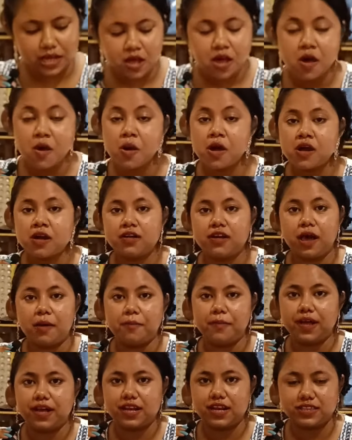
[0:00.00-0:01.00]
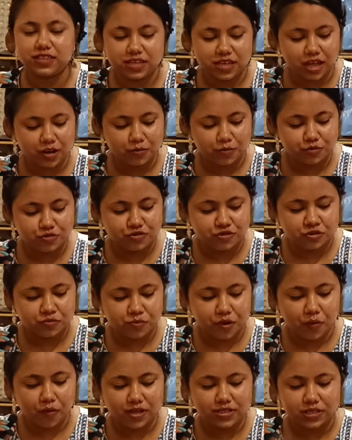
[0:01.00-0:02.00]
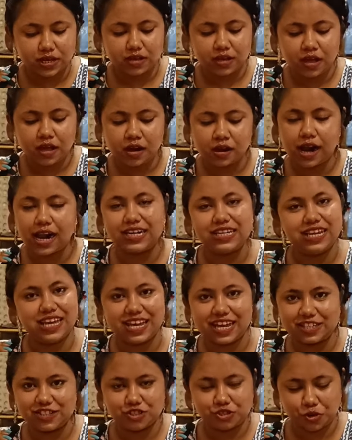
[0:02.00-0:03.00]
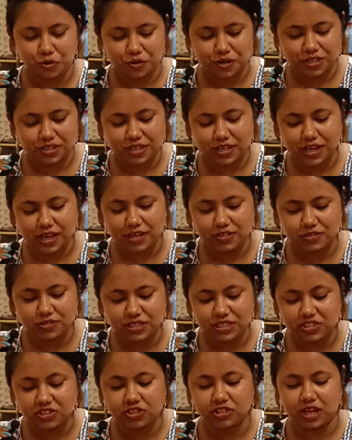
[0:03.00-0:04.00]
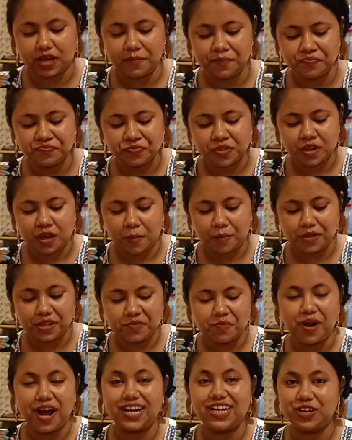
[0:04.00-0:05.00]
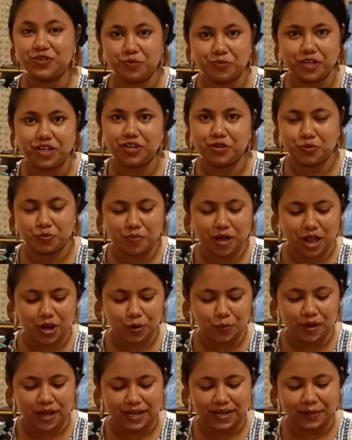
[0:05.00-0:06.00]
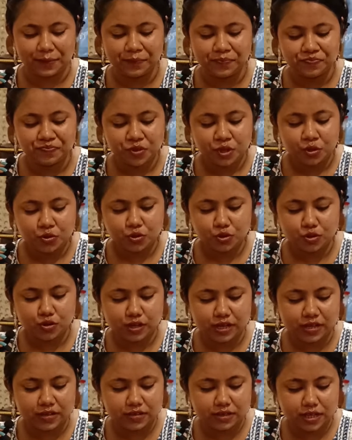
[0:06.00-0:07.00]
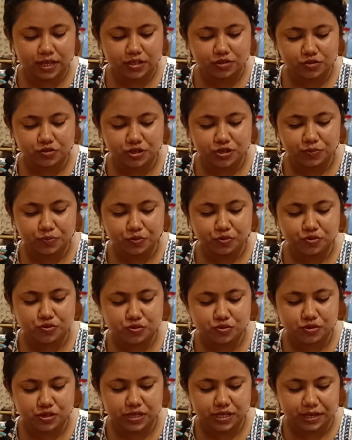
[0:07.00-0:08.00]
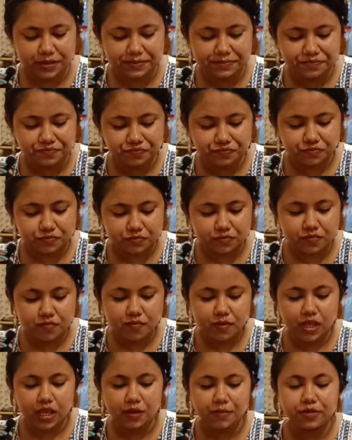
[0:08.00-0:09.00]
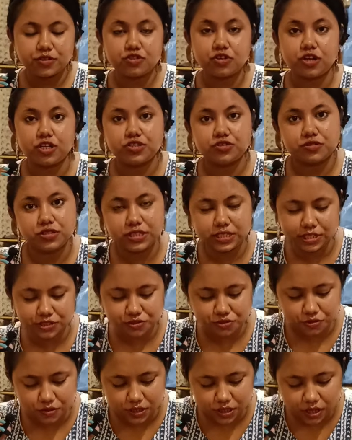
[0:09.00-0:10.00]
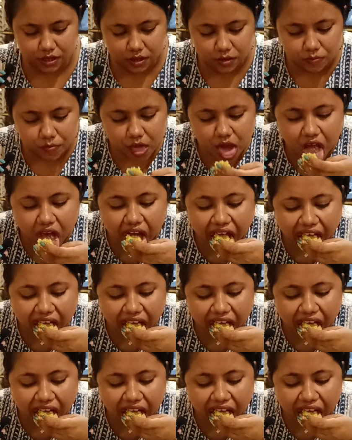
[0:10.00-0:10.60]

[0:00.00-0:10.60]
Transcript: গেলে গ্রাম বাংলাতেই আলু পোস্ত এখন পাওয়া যায় হারিয়েই গেছে শহরের দিকে এই ডিশটা আমাদের মা ঠাকুমারা খুব ভালো বানায় তো এখান থেকে একটুখানি পোস্ত নিয়ে আবার চলো একটুখানি টেস্ট করে দেখি